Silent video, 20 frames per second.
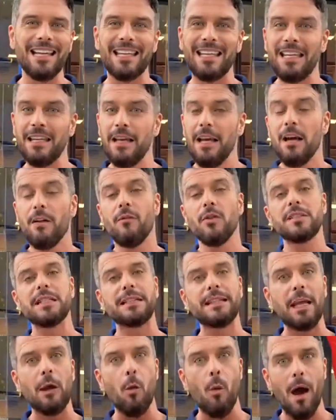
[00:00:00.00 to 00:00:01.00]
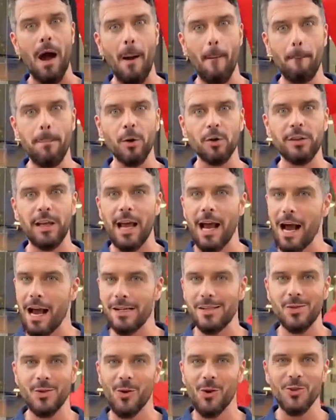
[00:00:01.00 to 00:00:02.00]
Aqui você tem um amplo
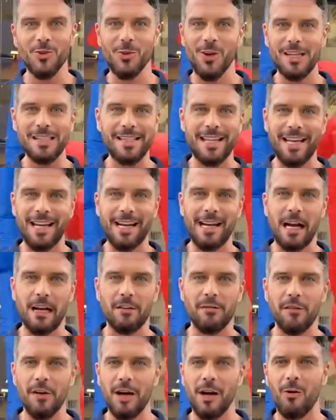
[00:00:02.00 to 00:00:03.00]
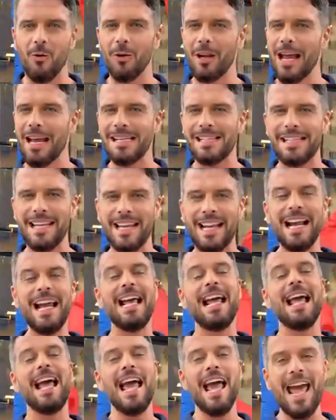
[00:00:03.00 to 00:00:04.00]
terraço com churrasqueira carvão, o
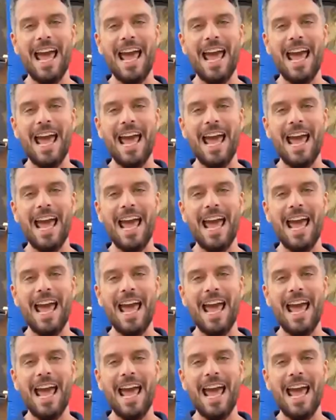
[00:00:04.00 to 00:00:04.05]
lazer